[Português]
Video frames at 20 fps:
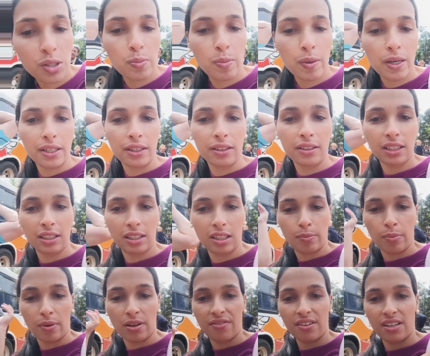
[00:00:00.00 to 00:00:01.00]
esperando aqui
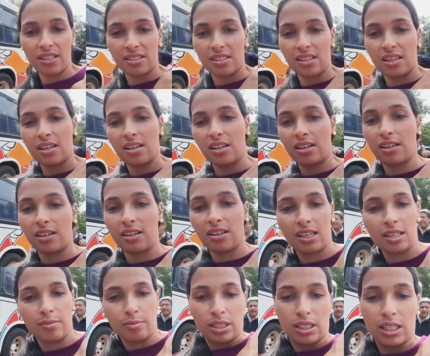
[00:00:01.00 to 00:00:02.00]
para fazer a,
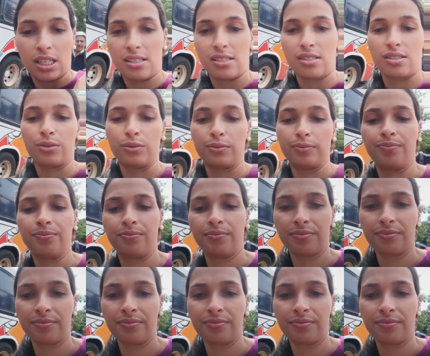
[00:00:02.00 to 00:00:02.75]
a imigração.